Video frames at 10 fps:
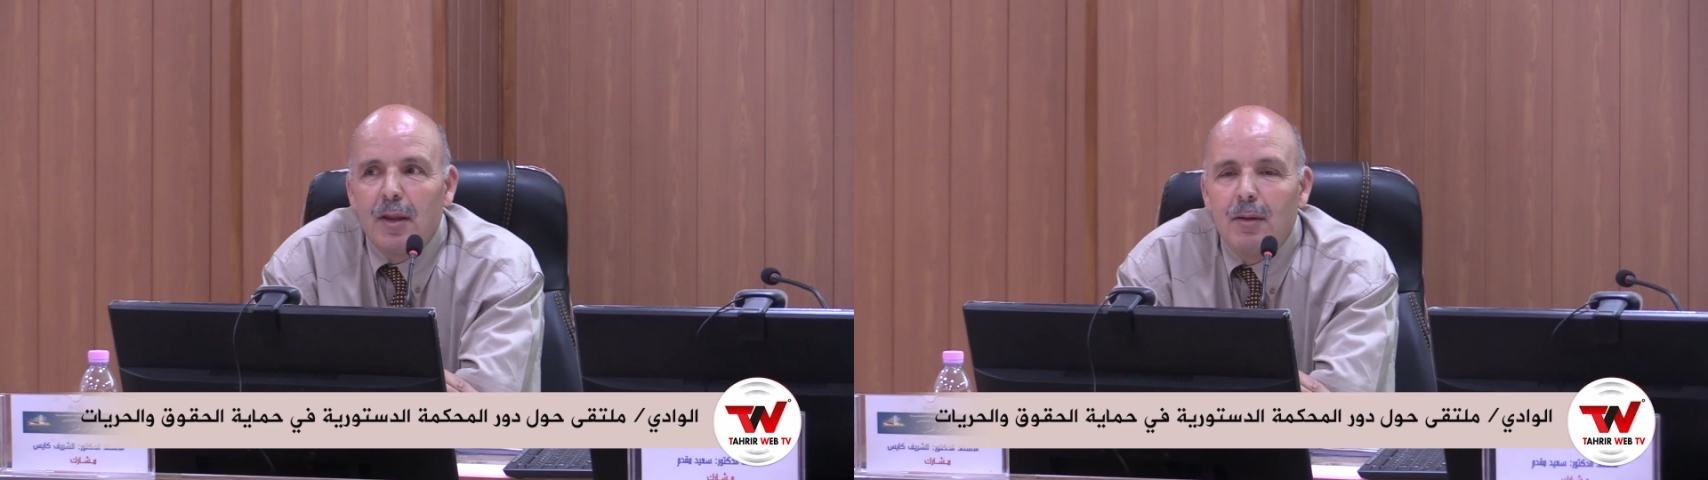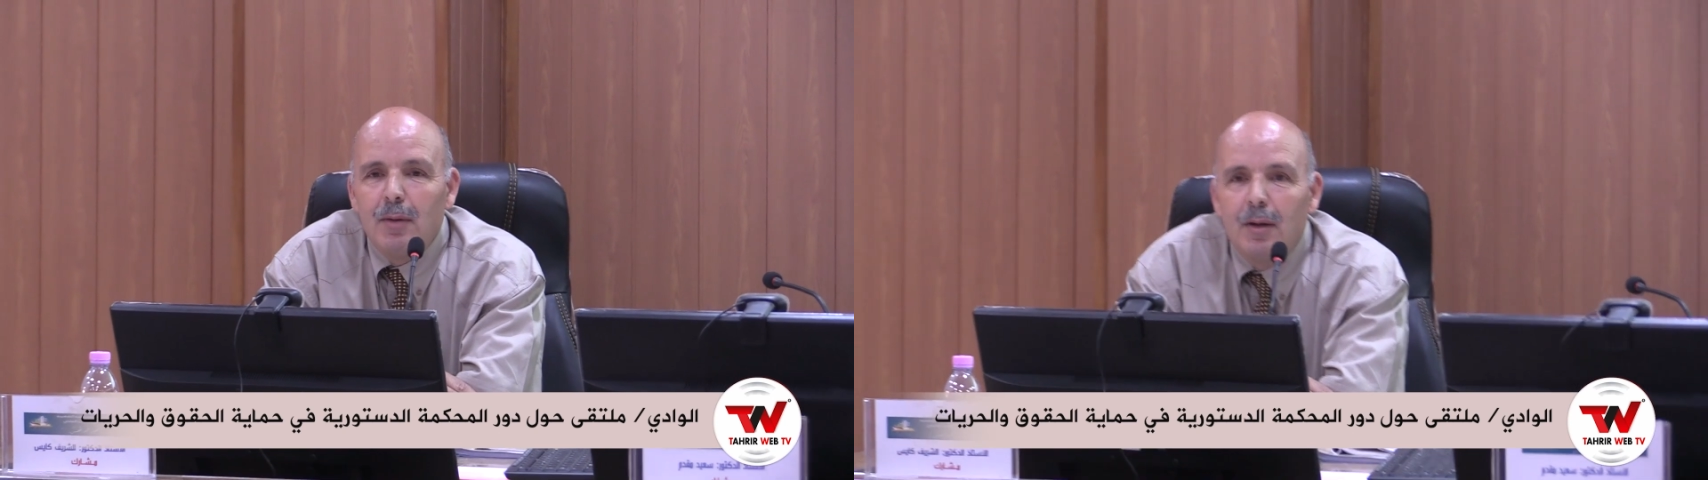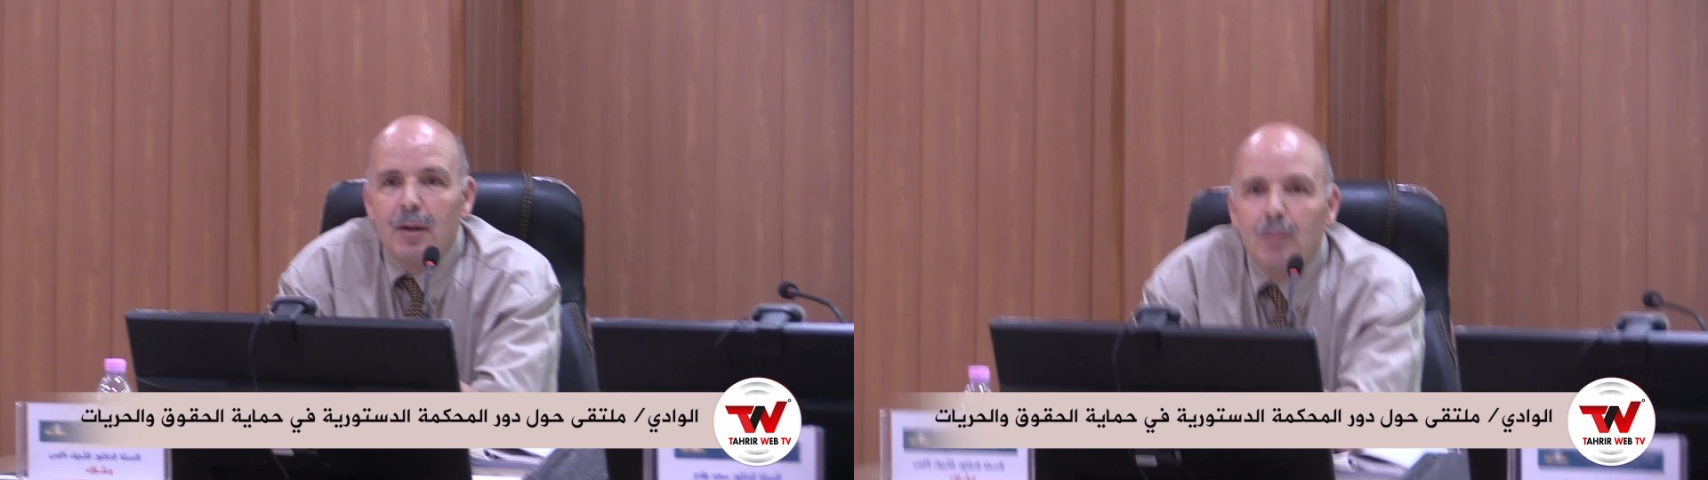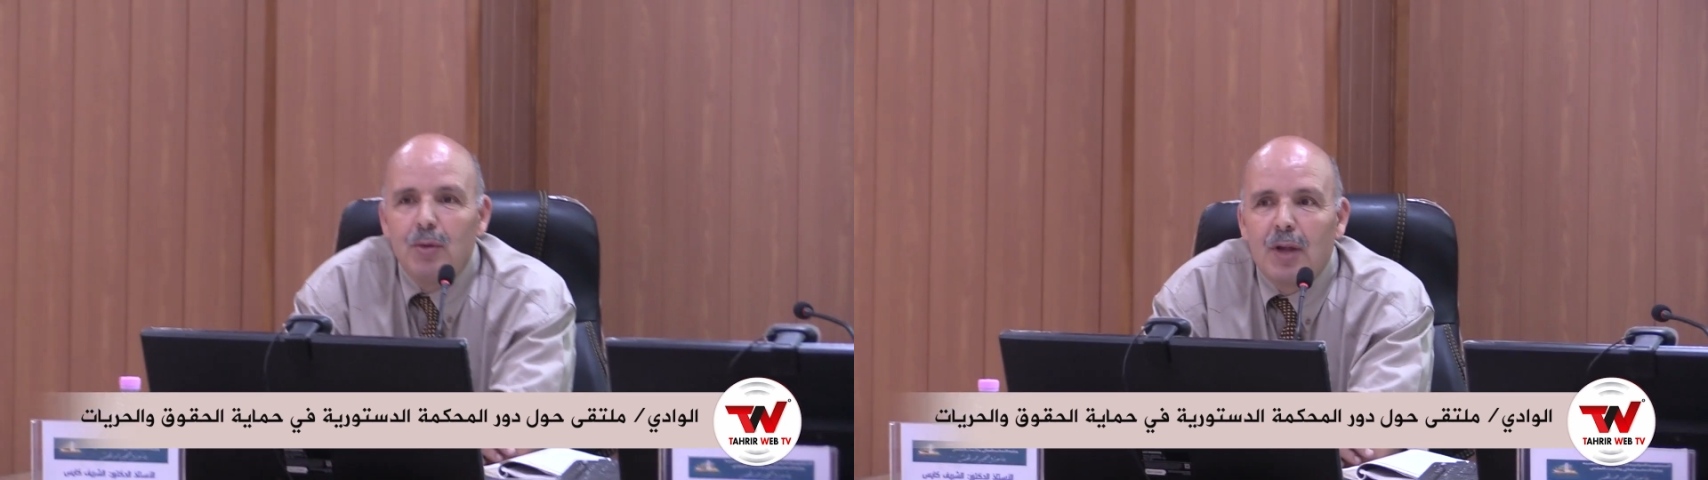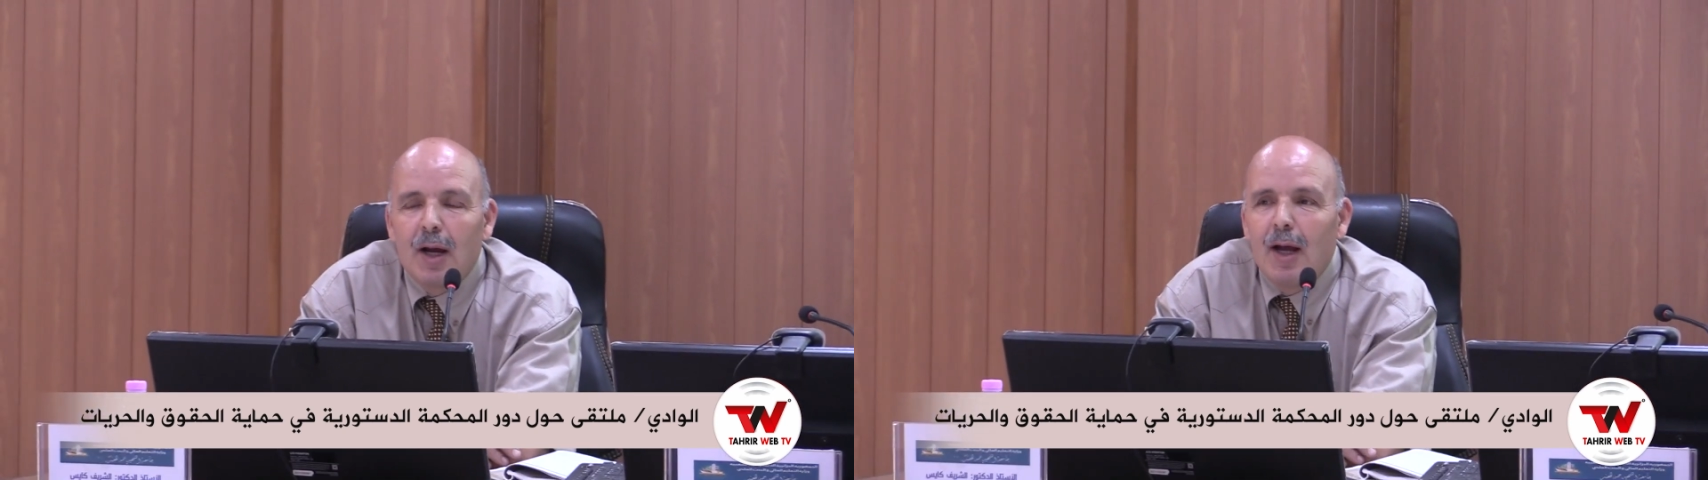هذه
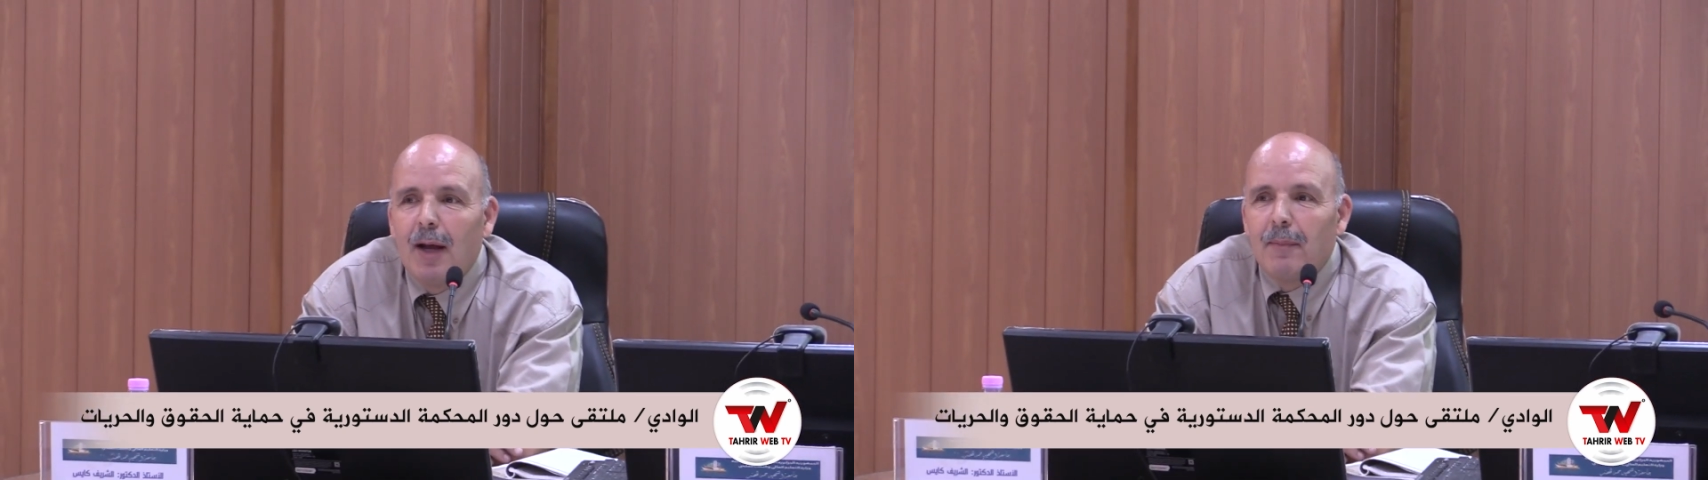الملتقى